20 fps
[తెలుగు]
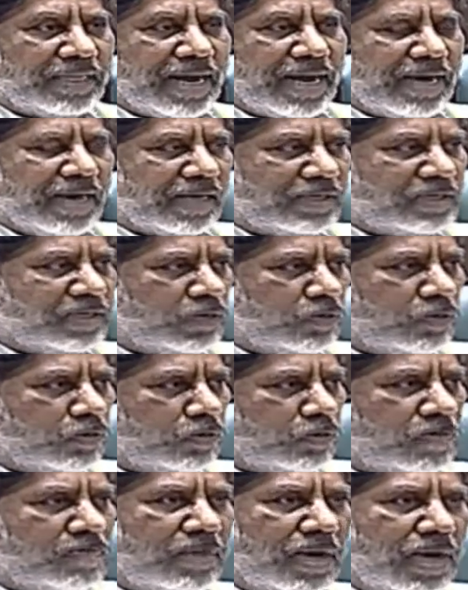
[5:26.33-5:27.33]
పదిహేడు లక్షల
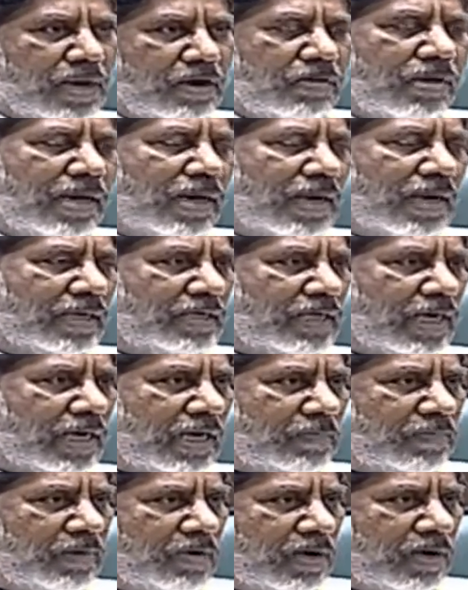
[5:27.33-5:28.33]
కుటుంబాలు ఉన్నాయి లక్ష
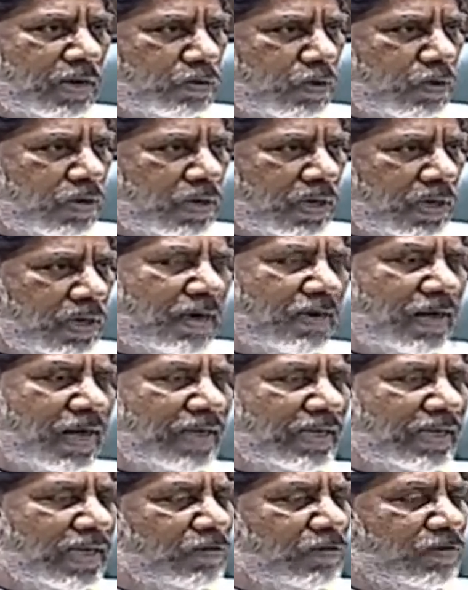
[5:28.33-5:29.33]
డెబ్బై వేల కోట్లు
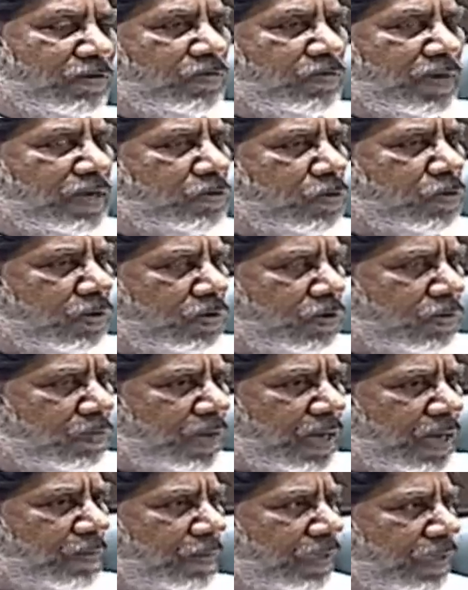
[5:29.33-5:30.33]
కావాలి కేవలం వెయ్యి కోట్ల
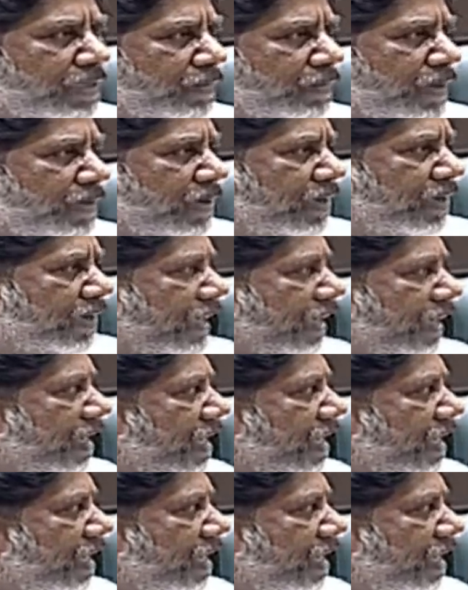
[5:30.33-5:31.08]
రూపాయలు మాత్రమే మేము